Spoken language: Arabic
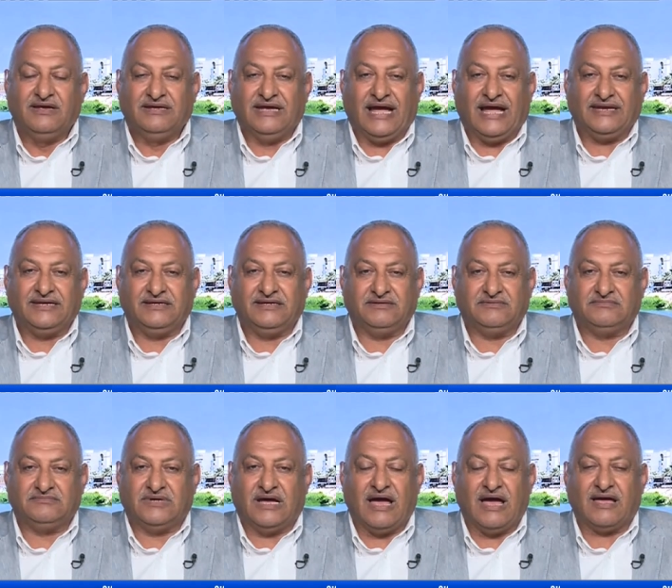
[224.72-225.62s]
يعني
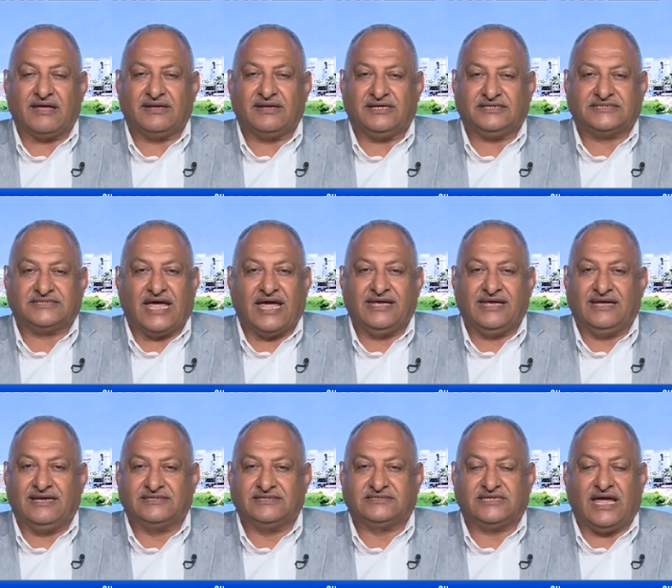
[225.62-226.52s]
آخر
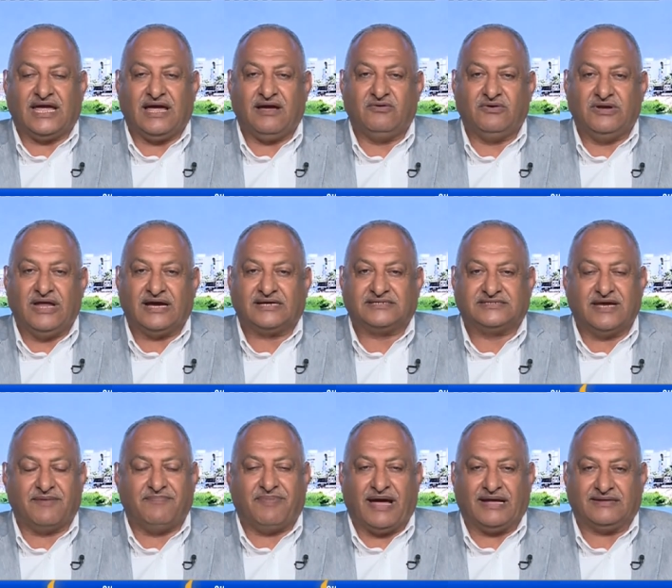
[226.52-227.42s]
إحصائية للصحة هناك
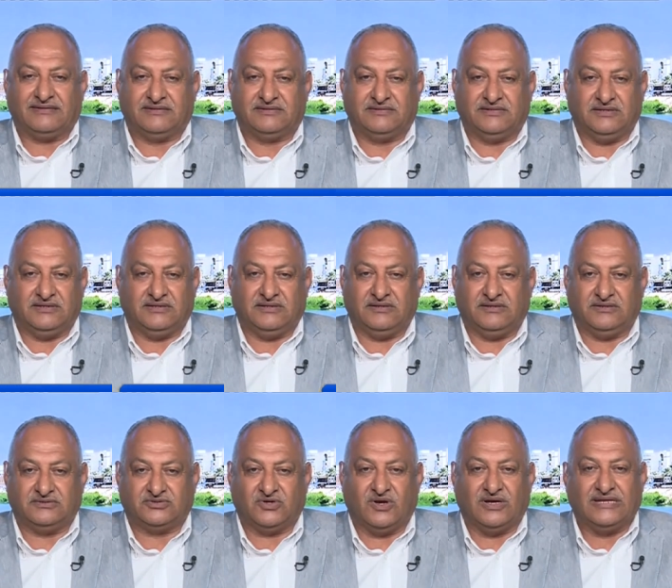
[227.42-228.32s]
سبعة
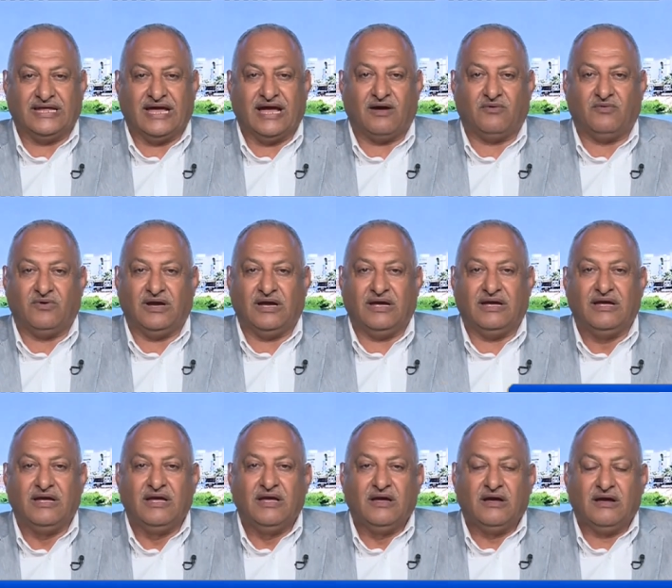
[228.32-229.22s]
آه، شهداء و آه،
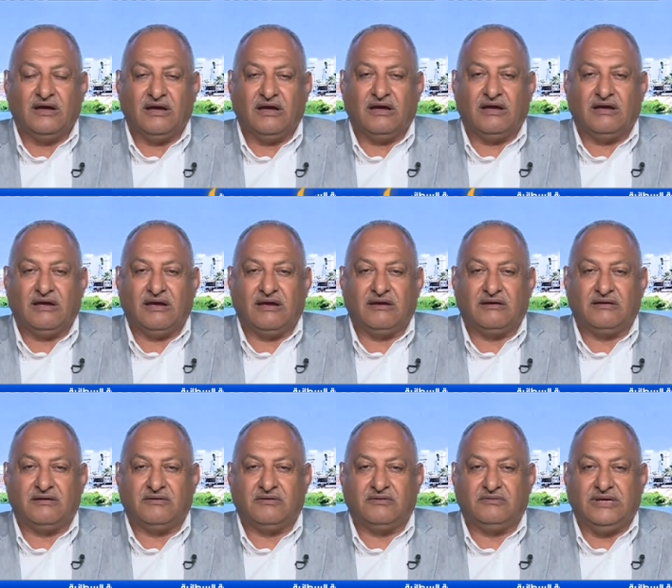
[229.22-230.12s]

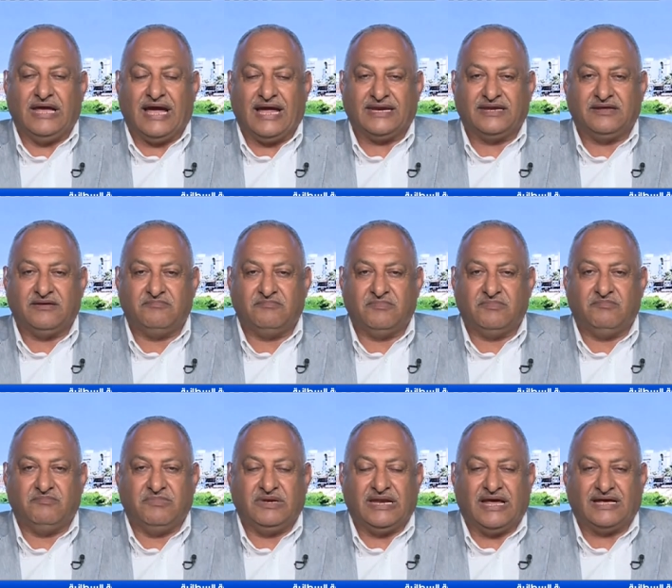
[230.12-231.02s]
آه، يعني
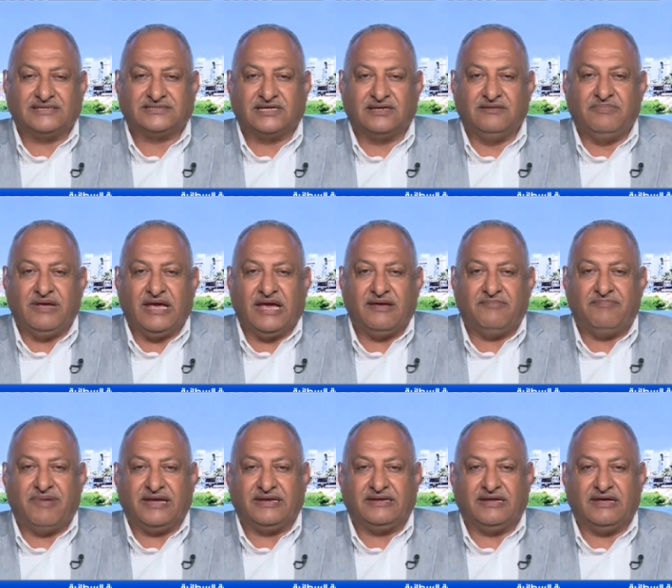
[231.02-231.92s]
من أصل مئة
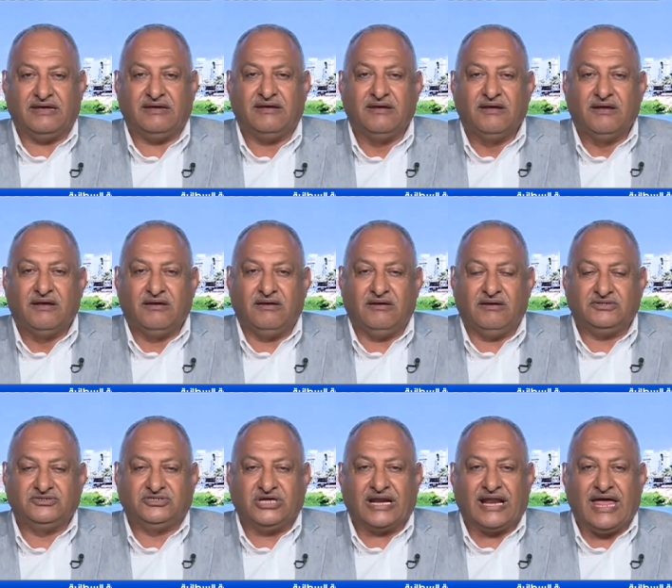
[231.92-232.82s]
بين
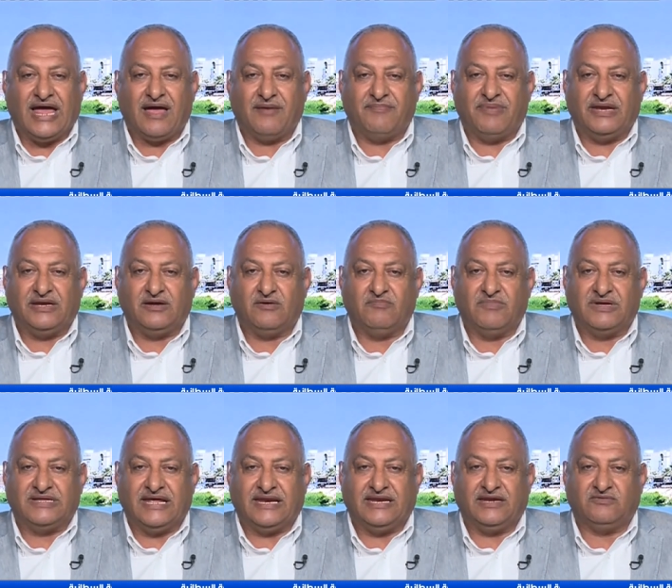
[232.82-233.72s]
جرحى بينهم
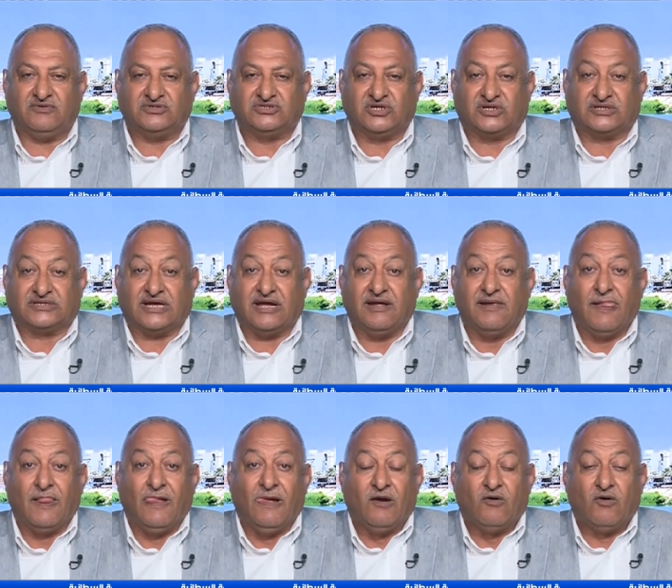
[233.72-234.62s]
مدنيين وشرطة
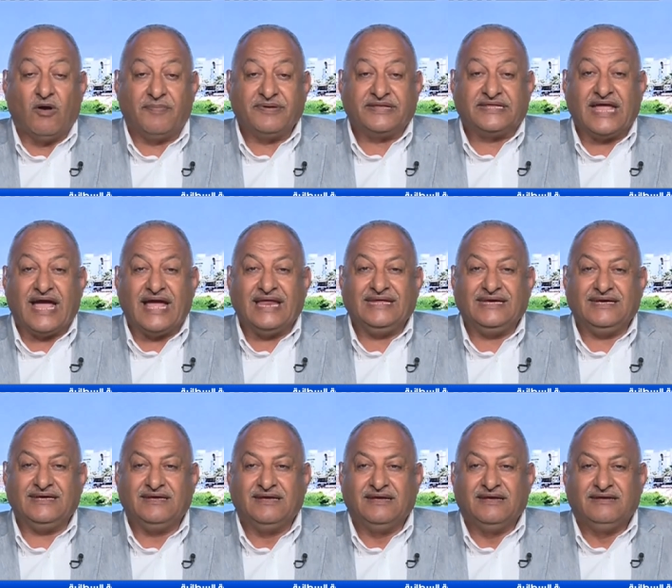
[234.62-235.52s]

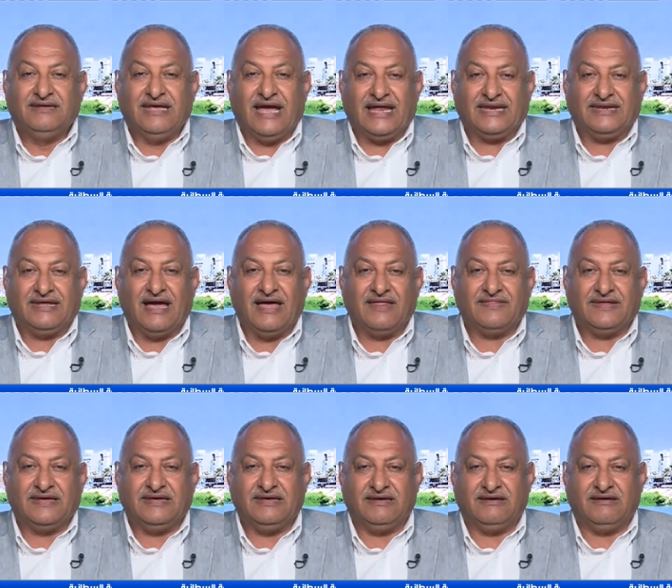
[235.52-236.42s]
وبالتالي يعني
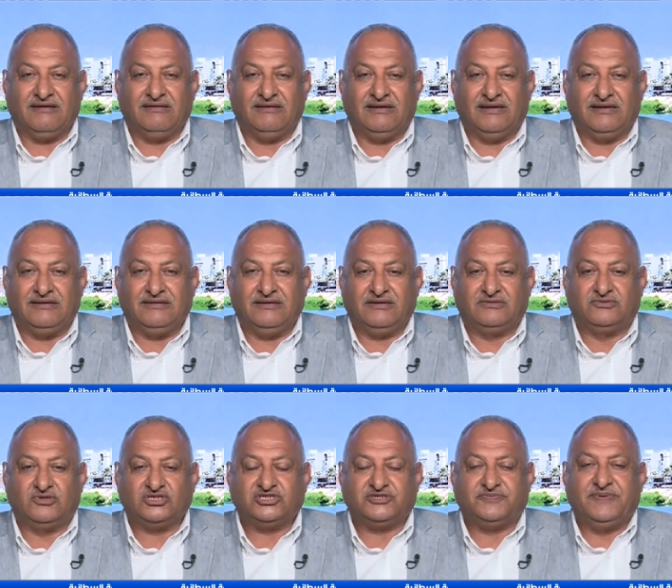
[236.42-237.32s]
هذه
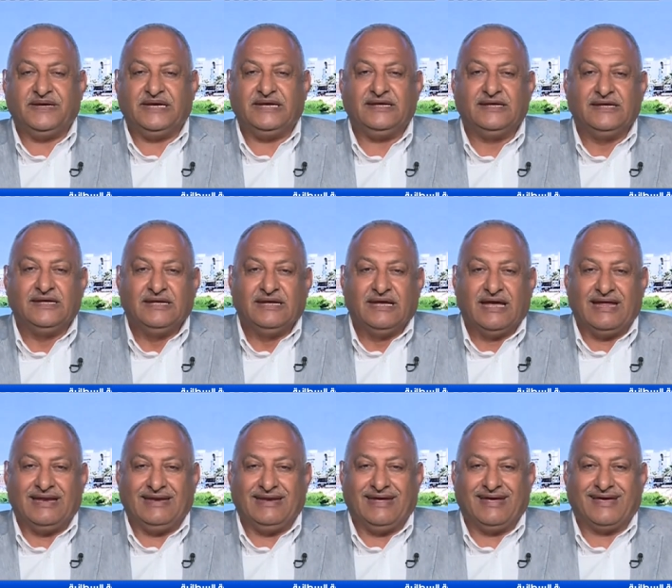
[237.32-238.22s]
تشبه
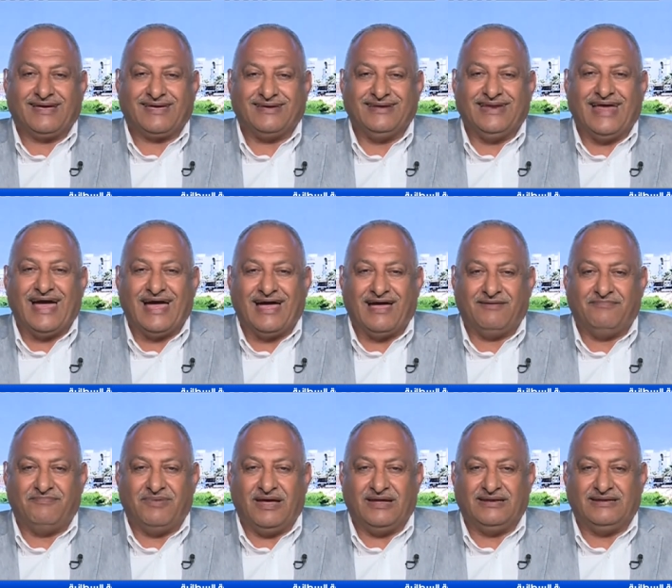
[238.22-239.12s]

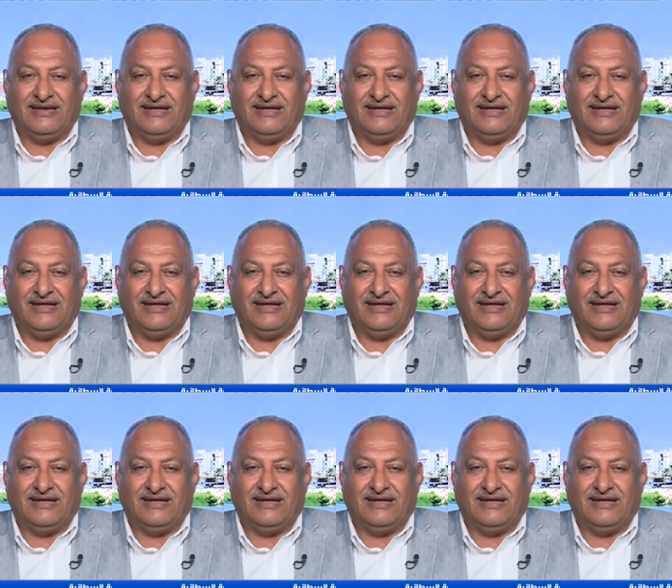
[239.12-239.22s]
الانقلاب